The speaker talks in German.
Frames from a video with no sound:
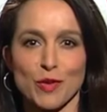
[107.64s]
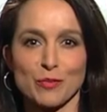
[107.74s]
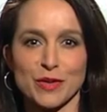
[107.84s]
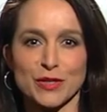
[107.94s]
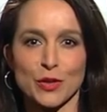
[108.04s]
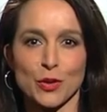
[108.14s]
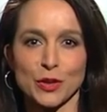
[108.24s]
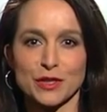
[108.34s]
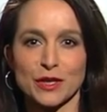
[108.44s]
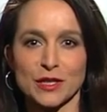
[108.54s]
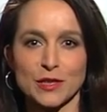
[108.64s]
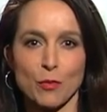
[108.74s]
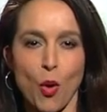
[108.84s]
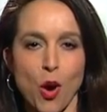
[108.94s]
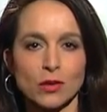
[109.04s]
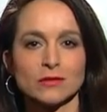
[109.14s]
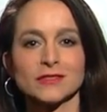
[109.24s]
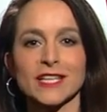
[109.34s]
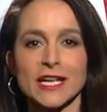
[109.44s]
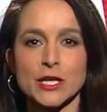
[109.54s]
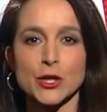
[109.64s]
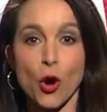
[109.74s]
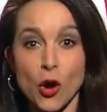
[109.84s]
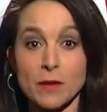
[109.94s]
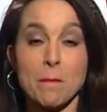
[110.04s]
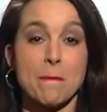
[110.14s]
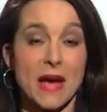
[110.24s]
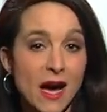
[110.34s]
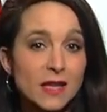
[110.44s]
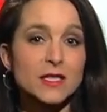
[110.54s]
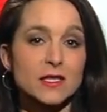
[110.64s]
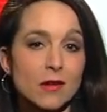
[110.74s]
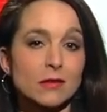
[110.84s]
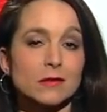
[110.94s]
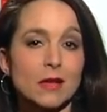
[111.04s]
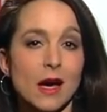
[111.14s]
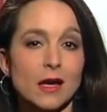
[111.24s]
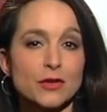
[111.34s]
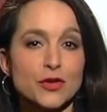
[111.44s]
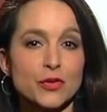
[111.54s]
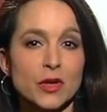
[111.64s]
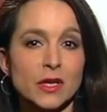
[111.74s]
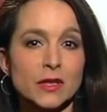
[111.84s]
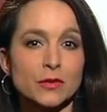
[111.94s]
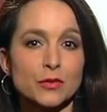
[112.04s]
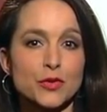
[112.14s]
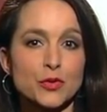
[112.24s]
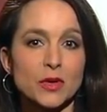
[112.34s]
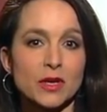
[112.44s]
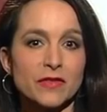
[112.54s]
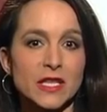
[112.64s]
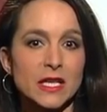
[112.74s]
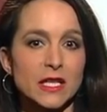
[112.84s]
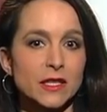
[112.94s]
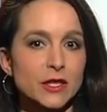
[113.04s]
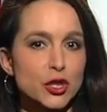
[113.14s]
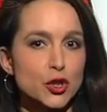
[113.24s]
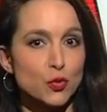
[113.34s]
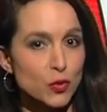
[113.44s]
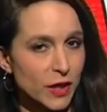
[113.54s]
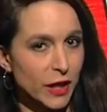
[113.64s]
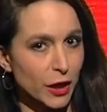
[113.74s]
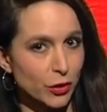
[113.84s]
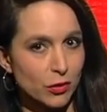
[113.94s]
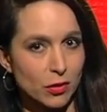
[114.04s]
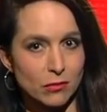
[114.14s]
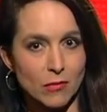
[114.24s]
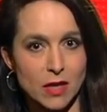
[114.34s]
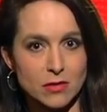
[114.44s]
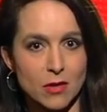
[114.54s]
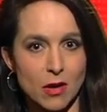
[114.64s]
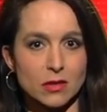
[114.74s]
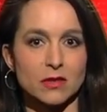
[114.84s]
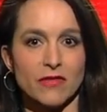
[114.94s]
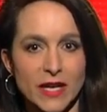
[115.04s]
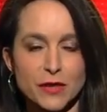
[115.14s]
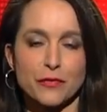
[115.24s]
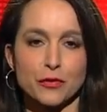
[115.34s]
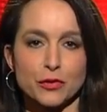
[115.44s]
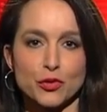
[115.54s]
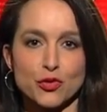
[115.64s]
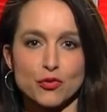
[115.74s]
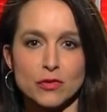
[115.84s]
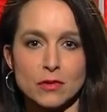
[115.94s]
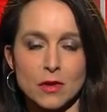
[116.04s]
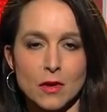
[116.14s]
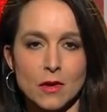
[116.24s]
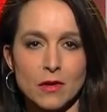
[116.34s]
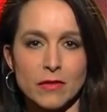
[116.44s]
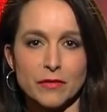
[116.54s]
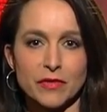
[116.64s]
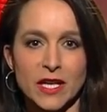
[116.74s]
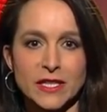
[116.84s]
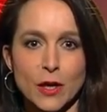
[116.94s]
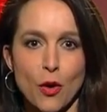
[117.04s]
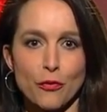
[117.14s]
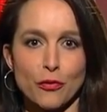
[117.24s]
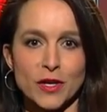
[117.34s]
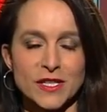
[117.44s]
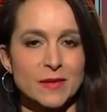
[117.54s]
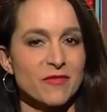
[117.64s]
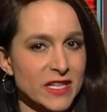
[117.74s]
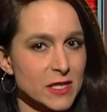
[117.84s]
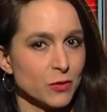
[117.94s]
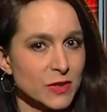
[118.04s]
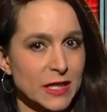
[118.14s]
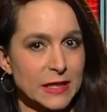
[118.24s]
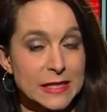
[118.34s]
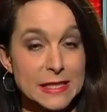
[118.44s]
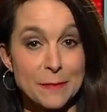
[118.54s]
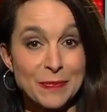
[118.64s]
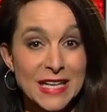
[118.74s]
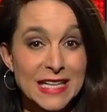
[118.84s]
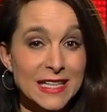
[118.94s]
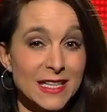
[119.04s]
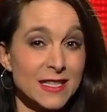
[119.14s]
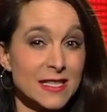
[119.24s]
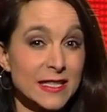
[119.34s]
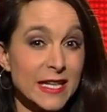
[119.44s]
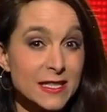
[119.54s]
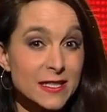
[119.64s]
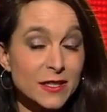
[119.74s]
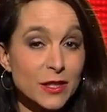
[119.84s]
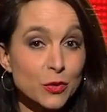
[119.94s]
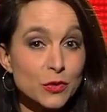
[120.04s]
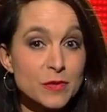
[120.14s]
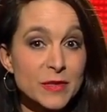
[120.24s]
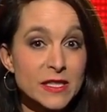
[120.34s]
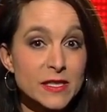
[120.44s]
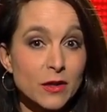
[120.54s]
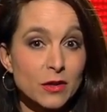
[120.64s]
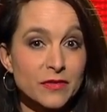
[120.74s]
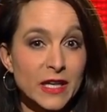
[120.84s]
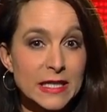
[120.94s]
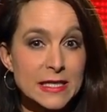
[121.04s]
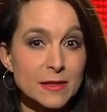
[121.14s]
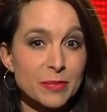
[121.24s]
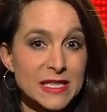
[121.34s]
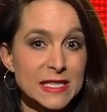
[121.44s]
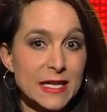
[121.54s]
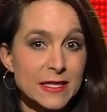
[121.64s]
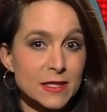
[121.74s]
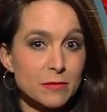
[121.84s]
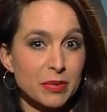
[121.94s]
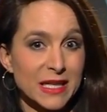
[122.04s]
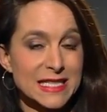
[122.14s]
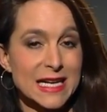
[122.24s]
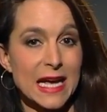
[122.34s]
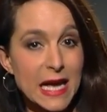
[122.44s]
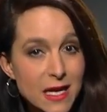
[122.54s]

und zwar besser heute als morgen, denn noch im März sollen alle Schülerinnen und Schüler wieder in die Schule gehen können. Also auch die weiterführenden Schulen, wenn vielleicht auch vorerst im Wechselunterricht. Das hat jetzt nach der Kultusministerkonferenz die Präsidentin Britta